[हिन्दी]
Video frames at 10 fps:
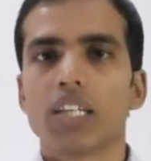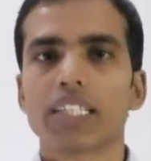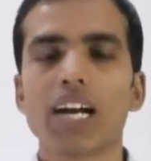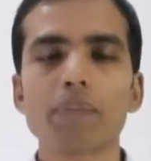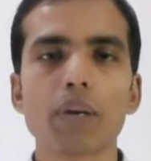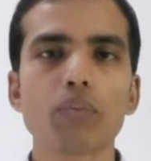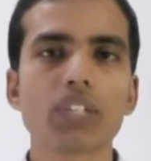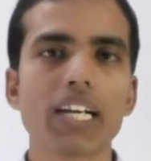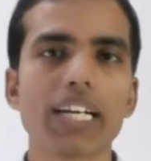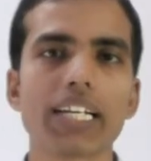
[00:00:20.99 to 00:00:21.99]
यहाँ पे हम
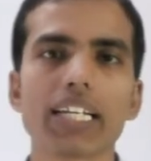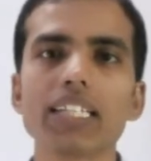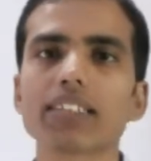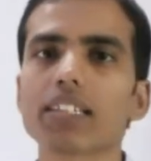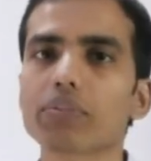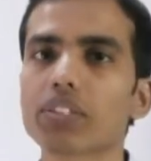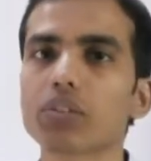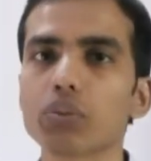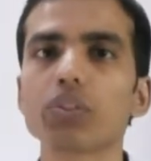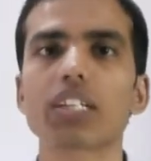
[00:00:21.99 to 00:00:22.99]
लोग क्या करेंगे
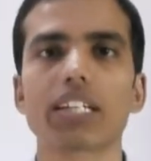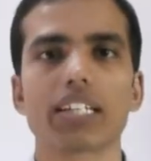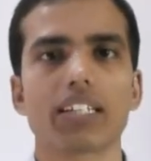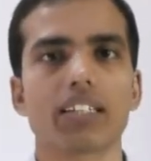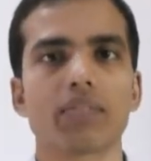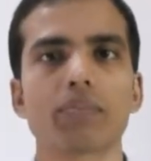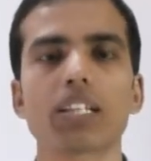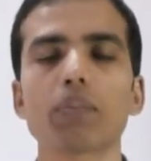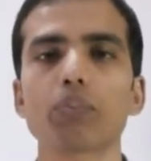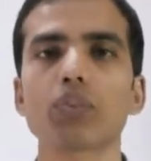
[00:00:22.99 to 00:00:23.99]
सब्सटीट्यूट करेंगे
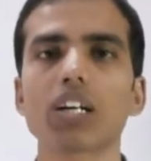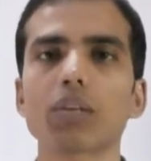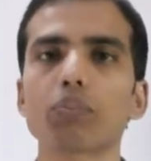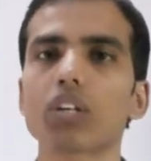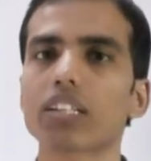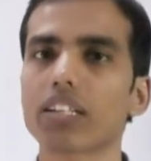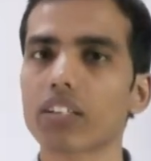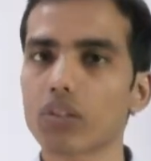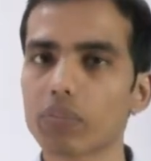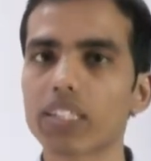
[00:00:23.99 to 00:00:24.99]
मतलब पूरा का पूरा
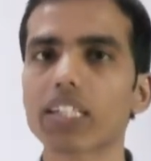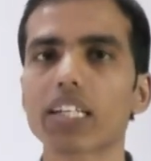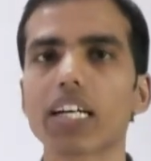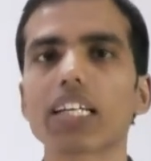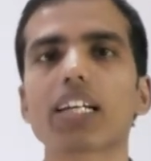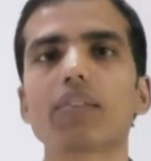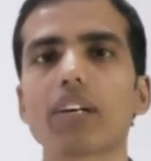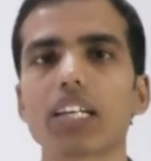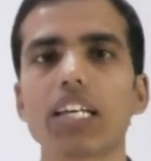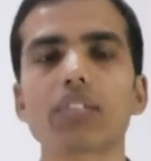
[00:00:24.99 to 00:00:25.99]
ट्रिगोनोमेट्रिक का ही
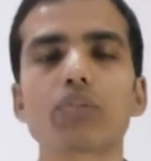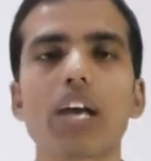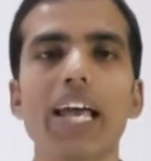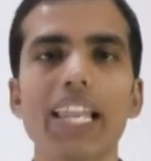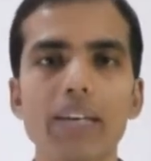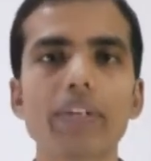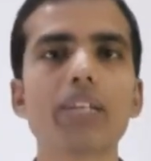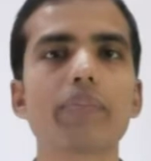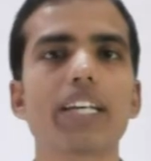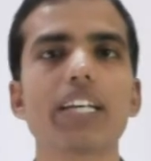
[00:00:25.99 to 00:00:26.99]
कमाल है जो
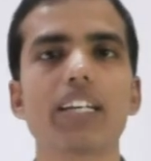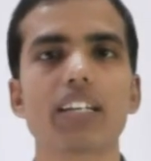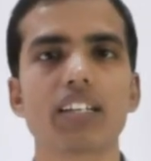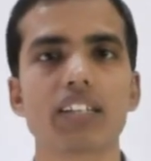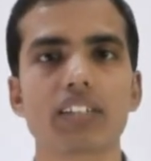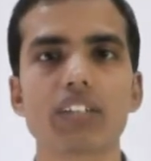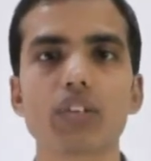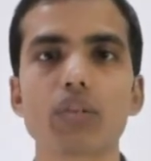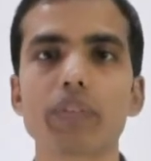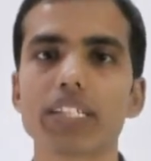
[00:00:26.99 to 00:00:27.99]
एलेवन में
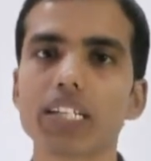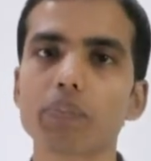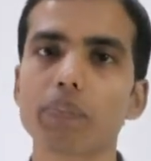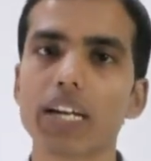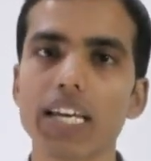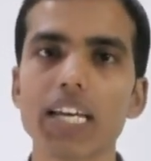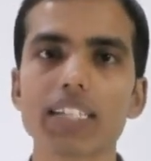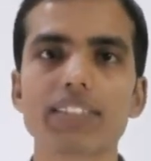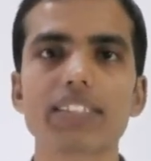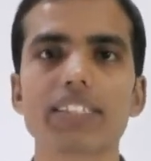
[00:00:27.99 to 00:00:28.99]
ट्रिगोनोमेट्रिक पढ़े हैं
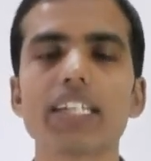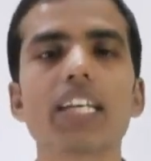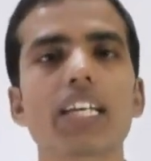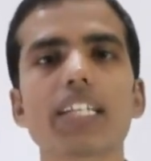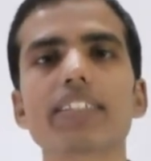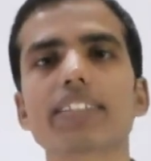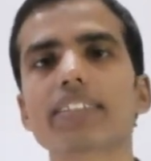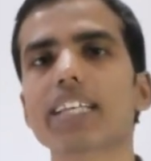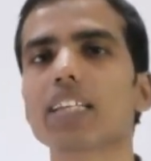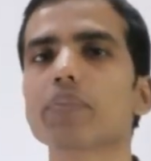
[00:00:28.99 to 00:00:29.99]
अच्छे से इस
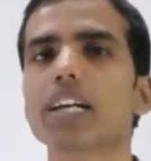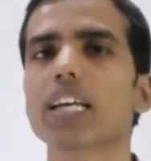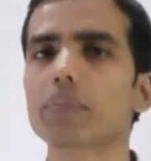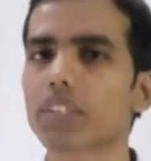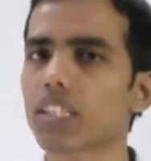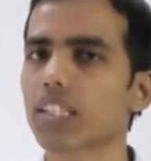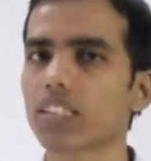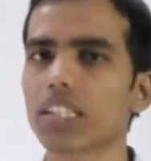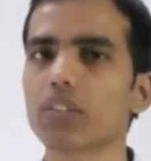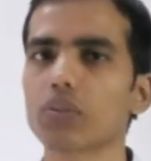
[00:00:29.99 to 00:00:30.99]
एक्सरसाइज में कहीं भी
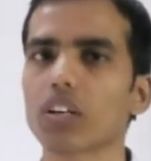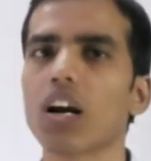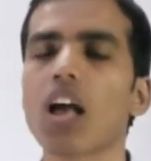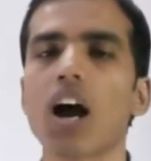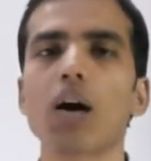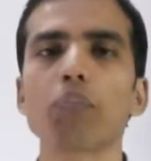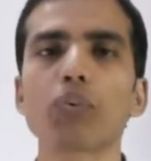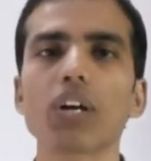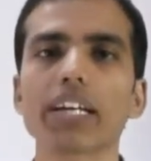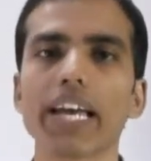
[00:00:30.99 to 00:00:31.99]
दिक्कत नहीं होगा अब
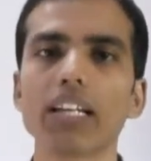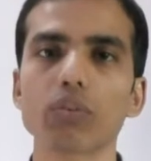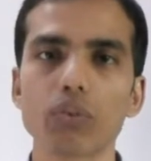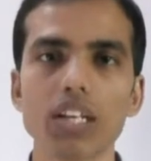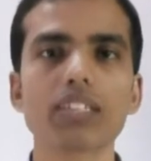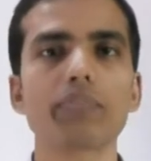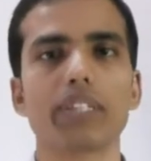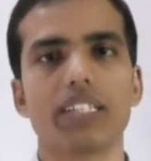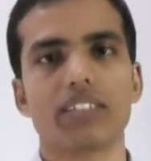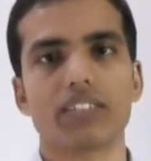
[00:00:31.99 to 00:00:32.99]
पूरा कैलकुलस में